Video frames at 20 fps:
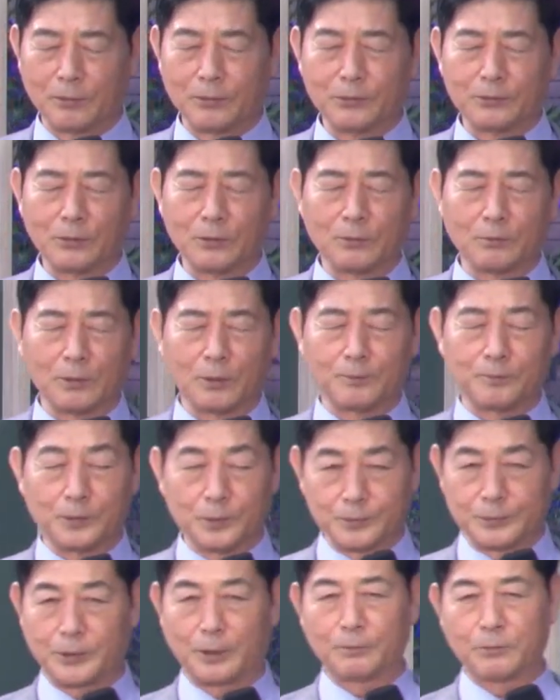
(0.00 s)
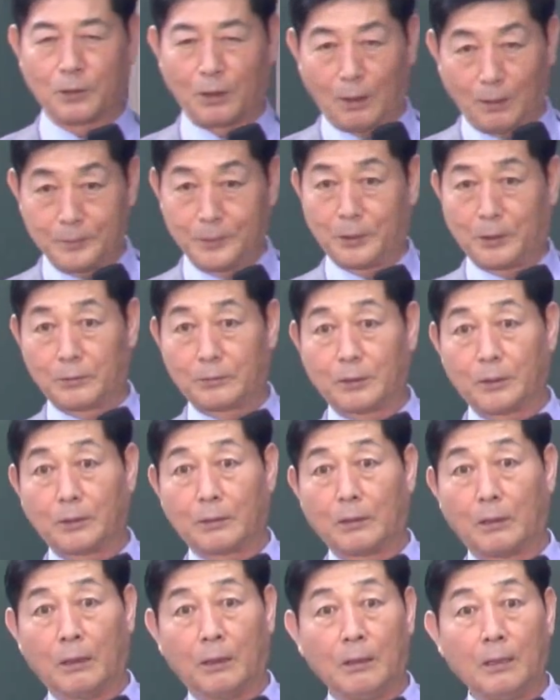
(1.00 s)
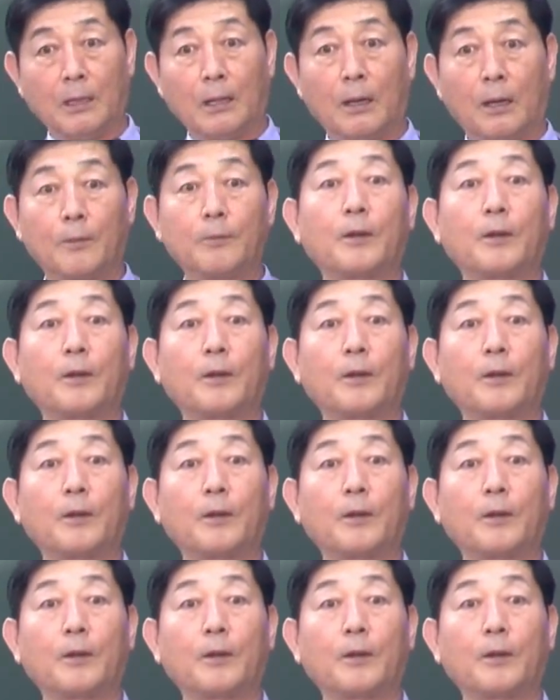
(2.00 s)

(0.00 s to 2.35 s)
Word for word: 그랬더니만 필부 사람들이 아멘 하더라니까 아,